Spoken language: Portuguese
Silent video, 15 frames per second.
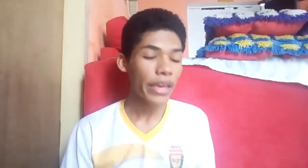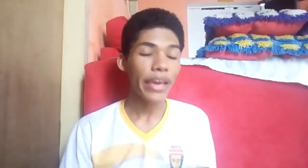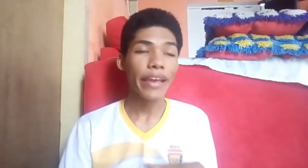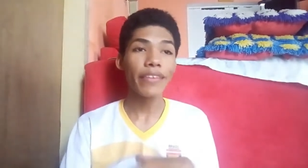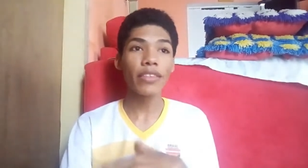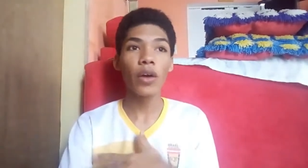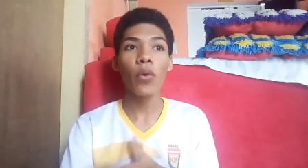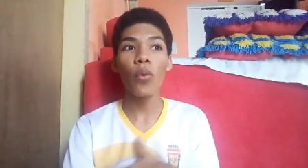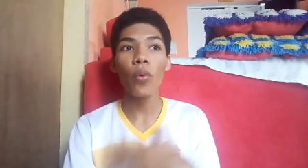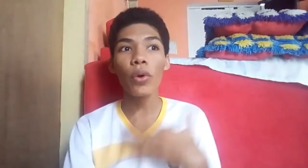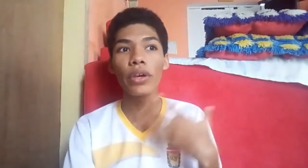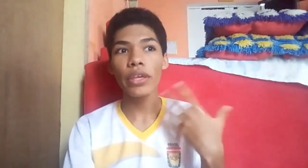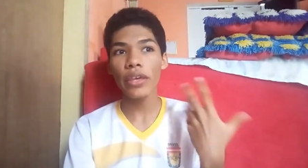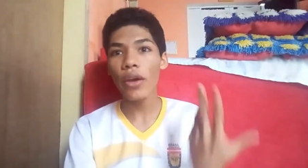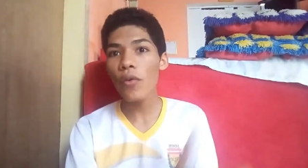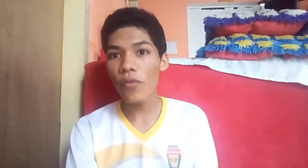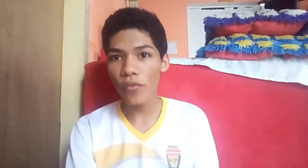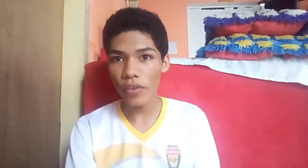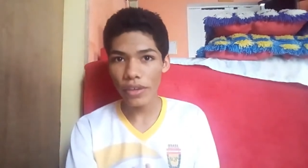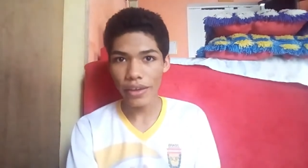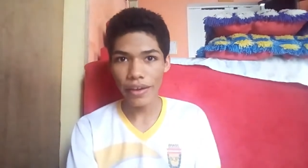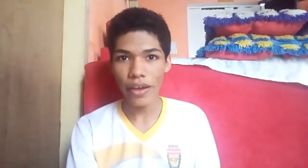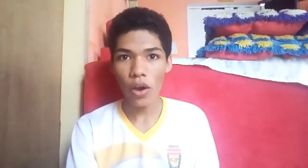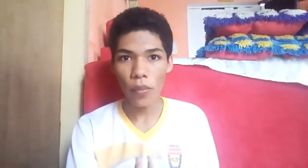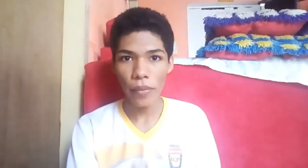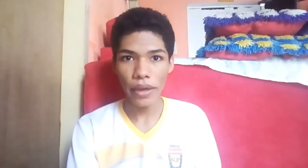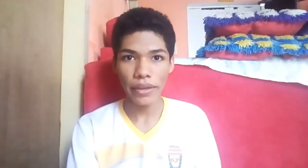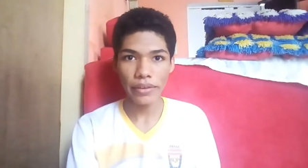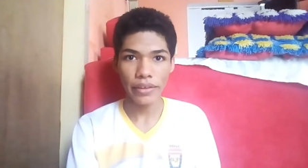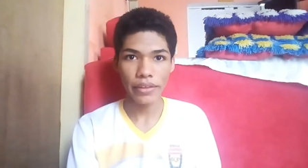Então, o que eu via
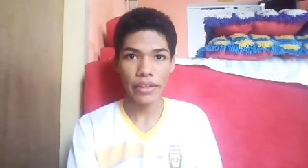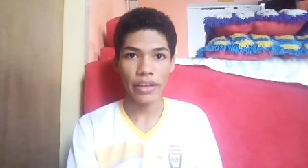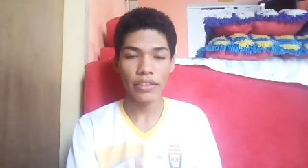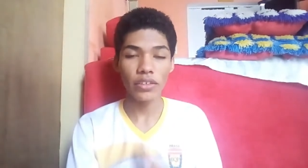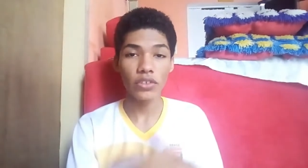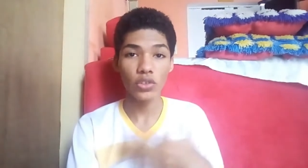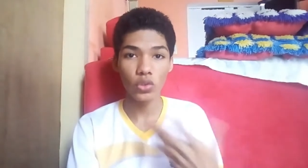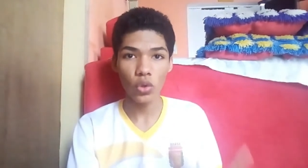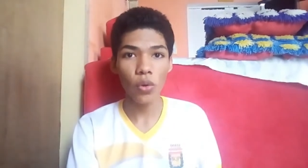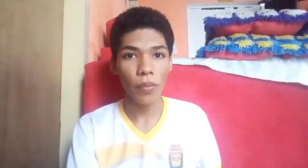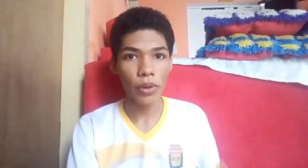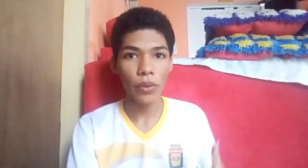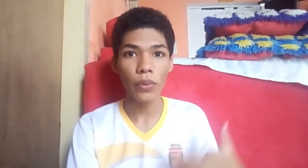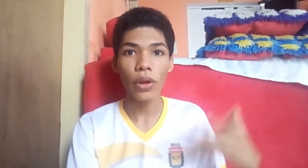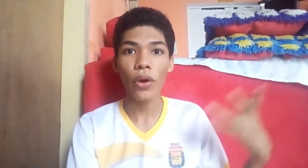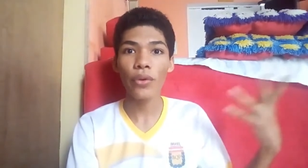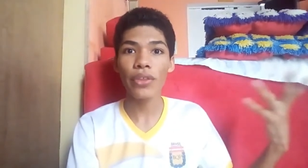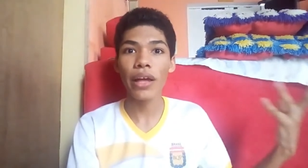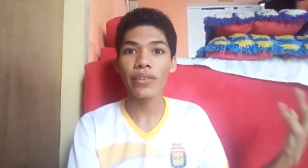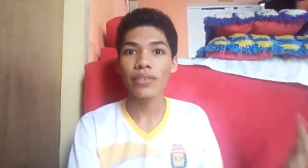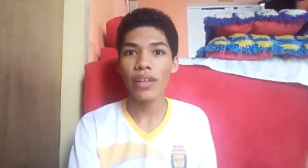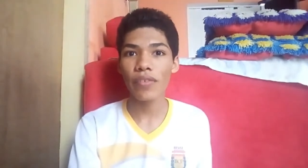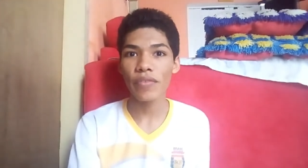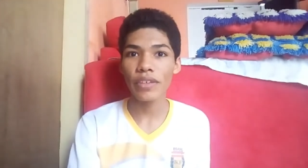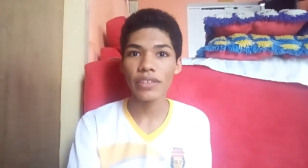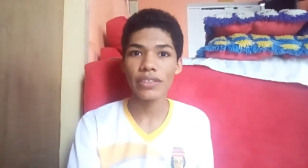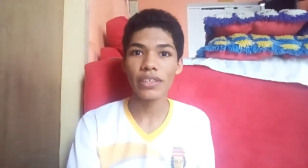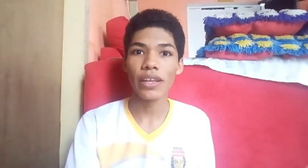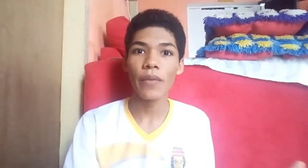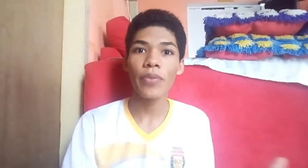realmente, né, sobre o Leonardo da
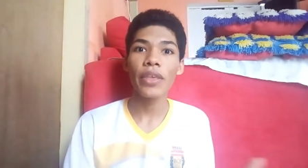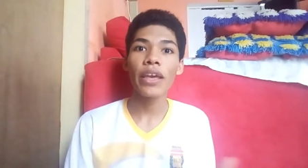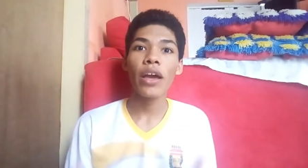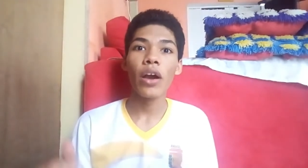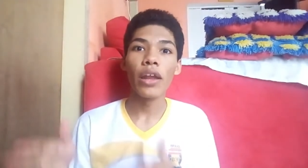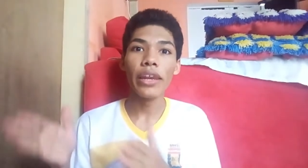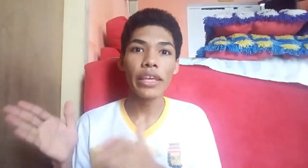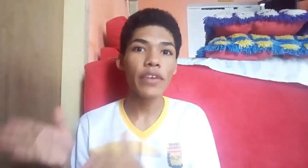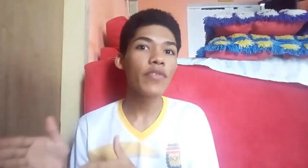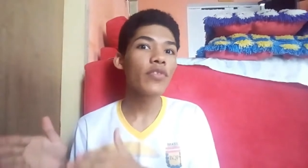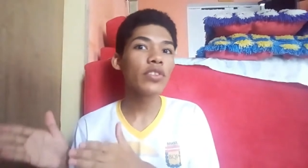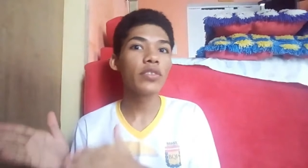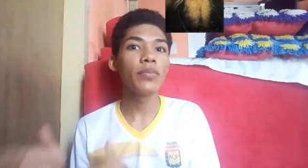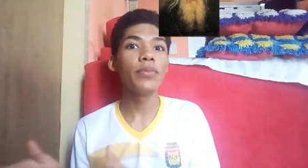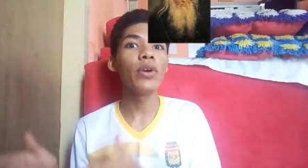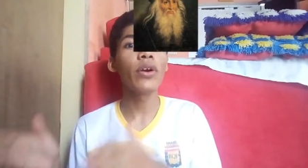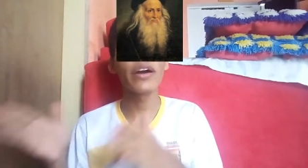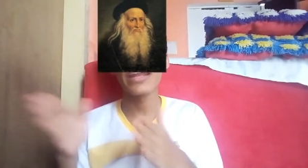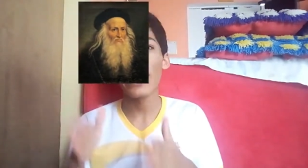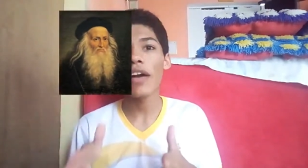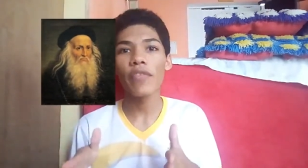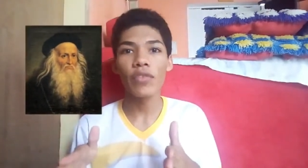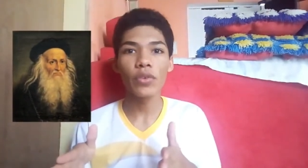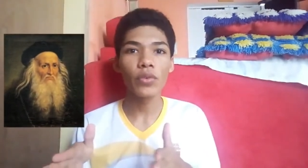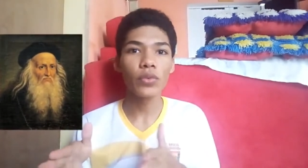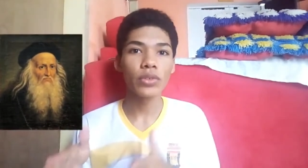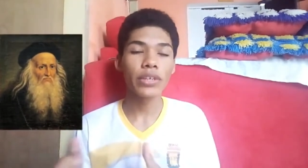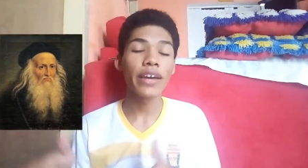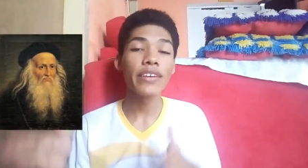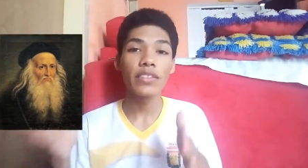Vinci, né, livros
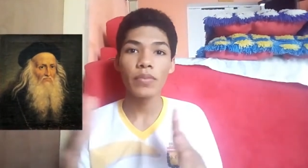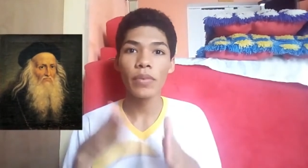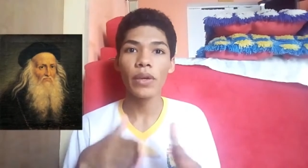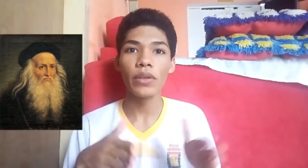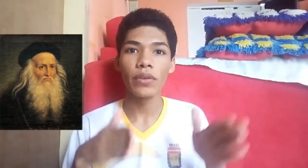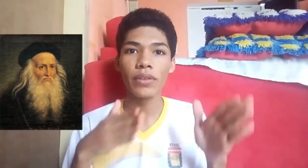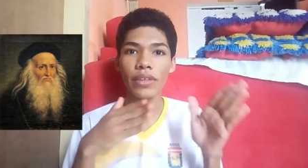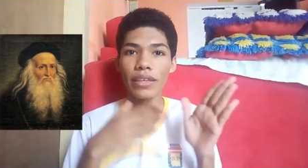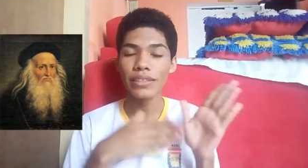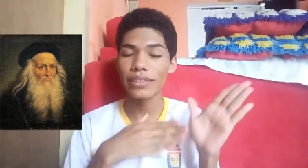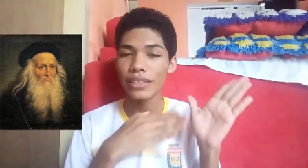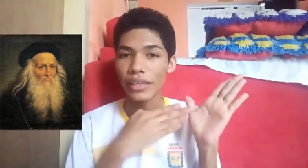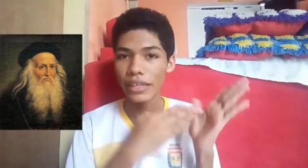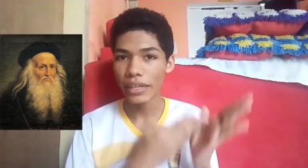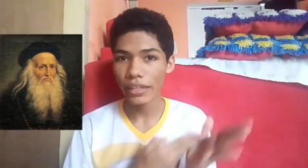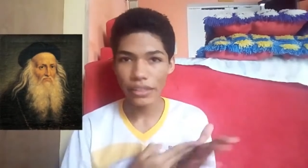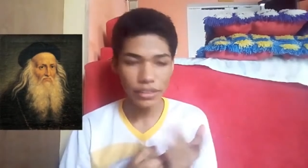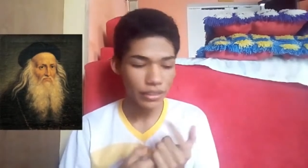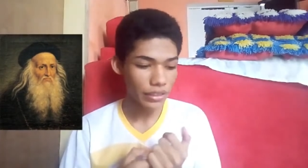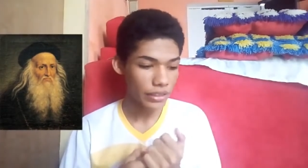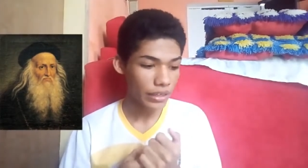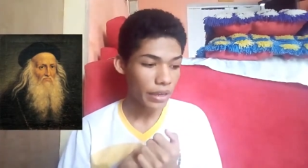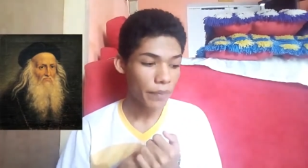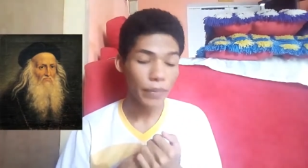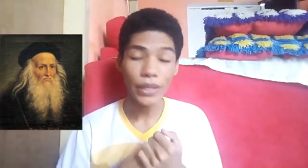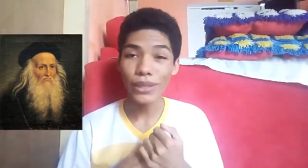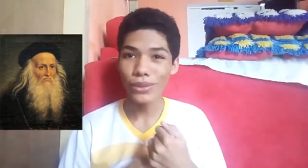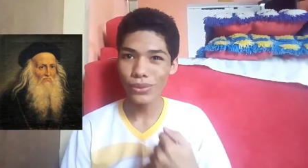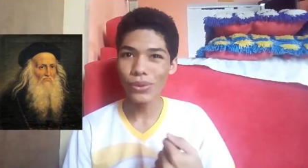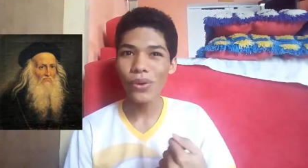biográficos a respeito desse grande
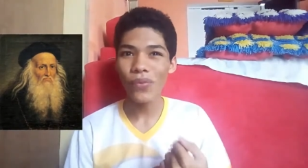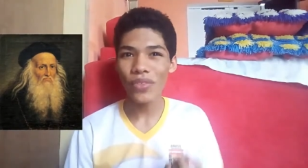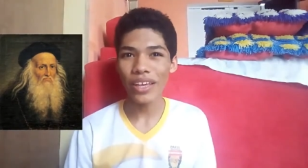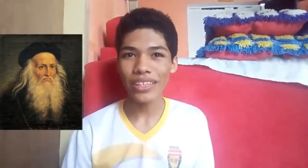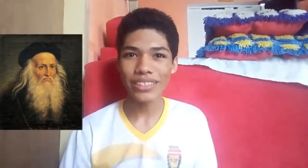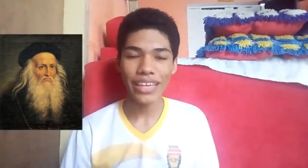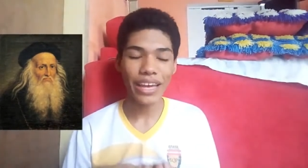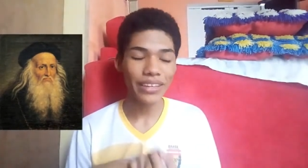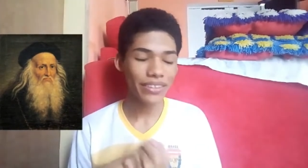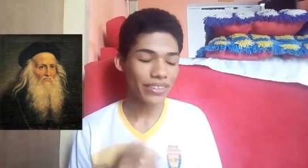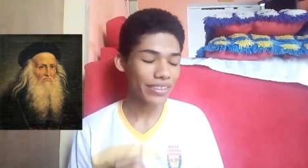pintor, tá certo?